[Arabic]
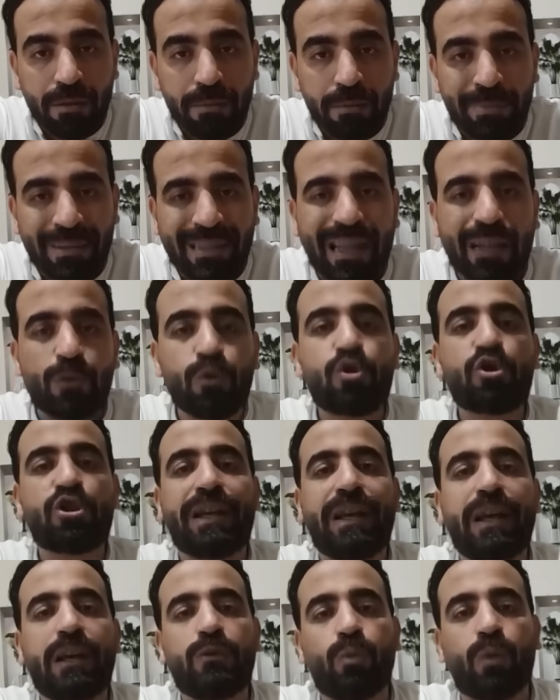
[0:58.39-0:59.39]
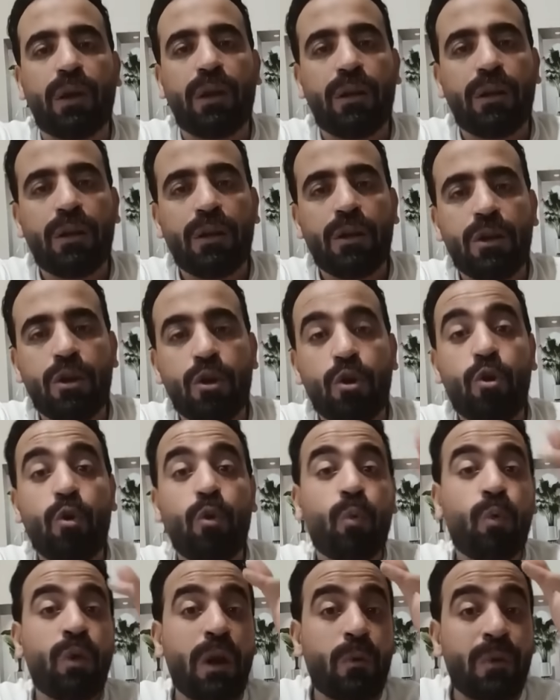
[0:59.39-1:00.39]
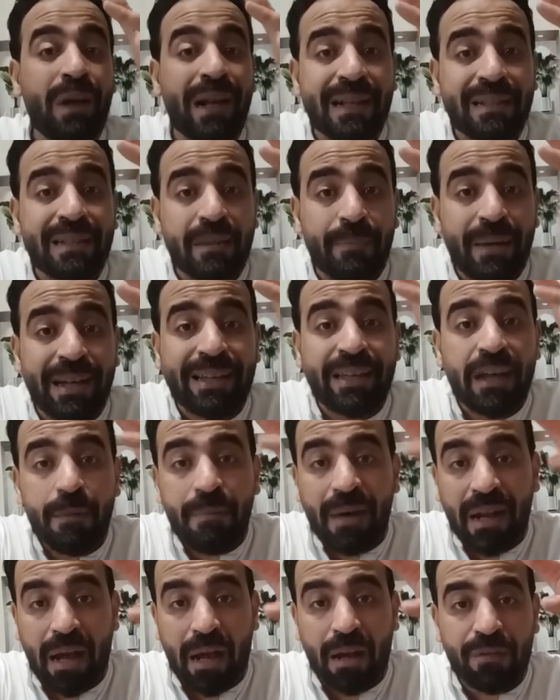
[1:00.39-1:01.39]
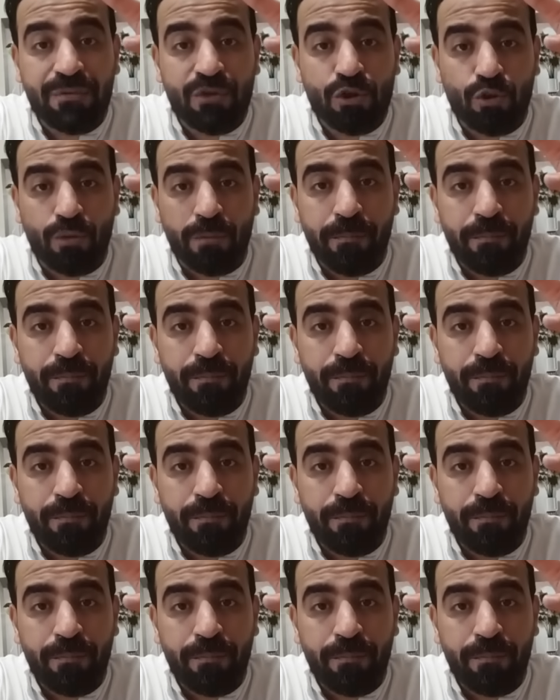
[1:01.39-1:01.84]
بتاع نص الجدول ولو نادي الزمالك يقبل على نفسه